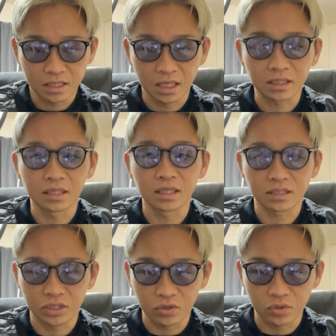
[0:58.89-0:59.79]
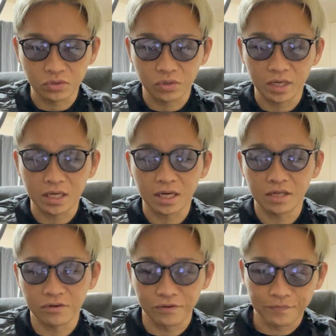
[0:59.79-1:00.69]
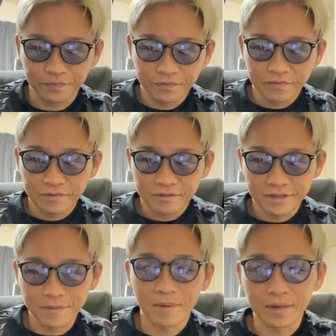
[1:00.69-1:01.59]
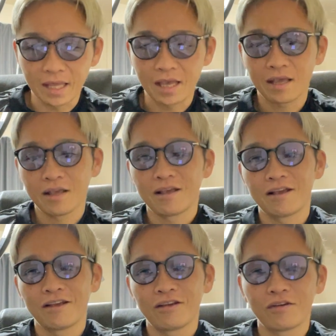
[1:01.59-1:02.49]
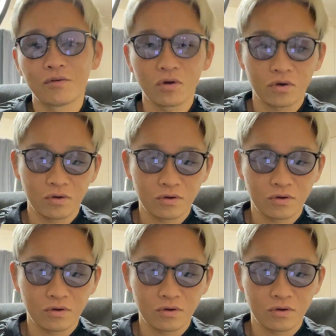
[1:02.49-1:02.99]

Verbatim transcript: だったんですけど、それからの今までを、